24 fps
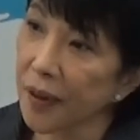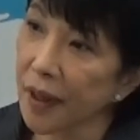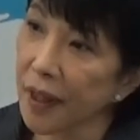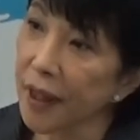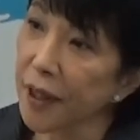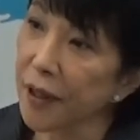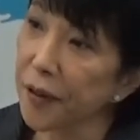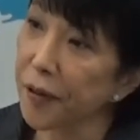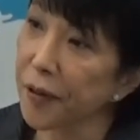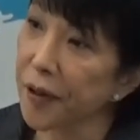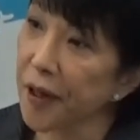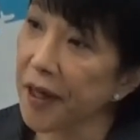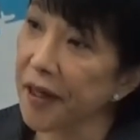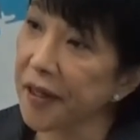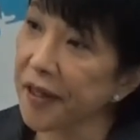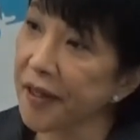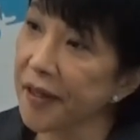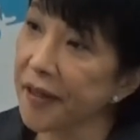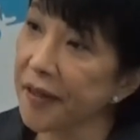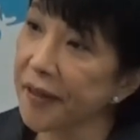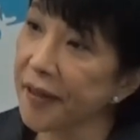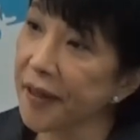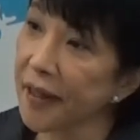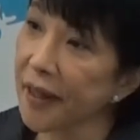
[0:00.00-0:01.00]
うかれこれ
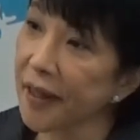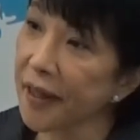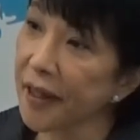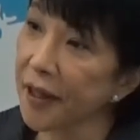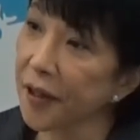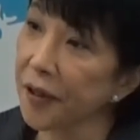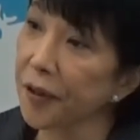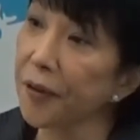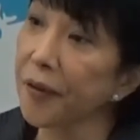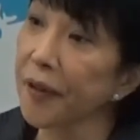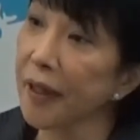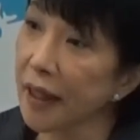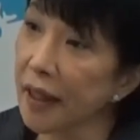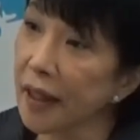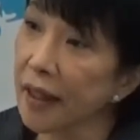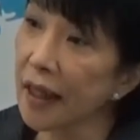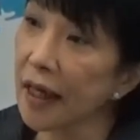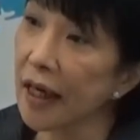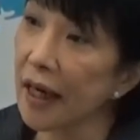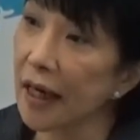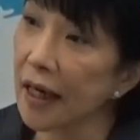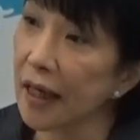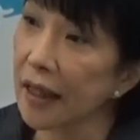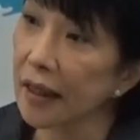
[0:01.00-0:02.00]
申請から4年
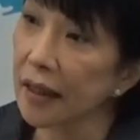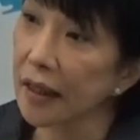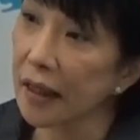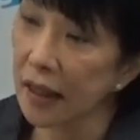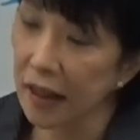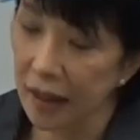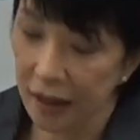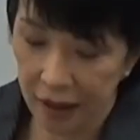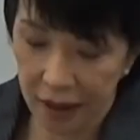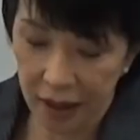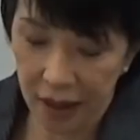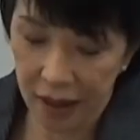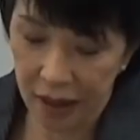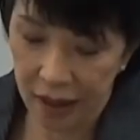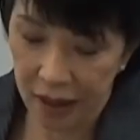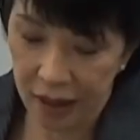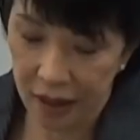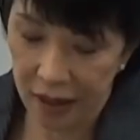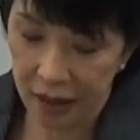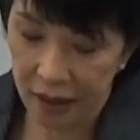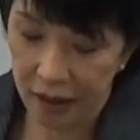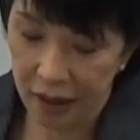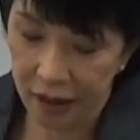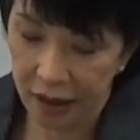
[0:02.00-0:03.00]
が経過
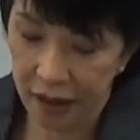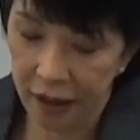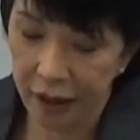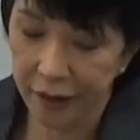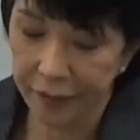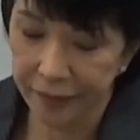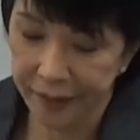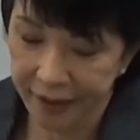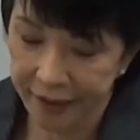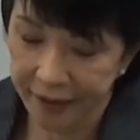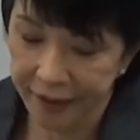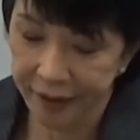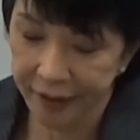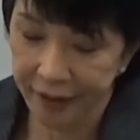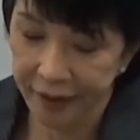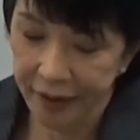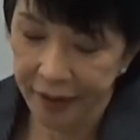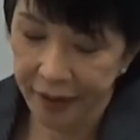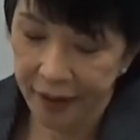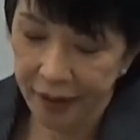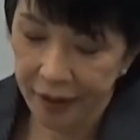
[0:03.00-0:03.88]
しています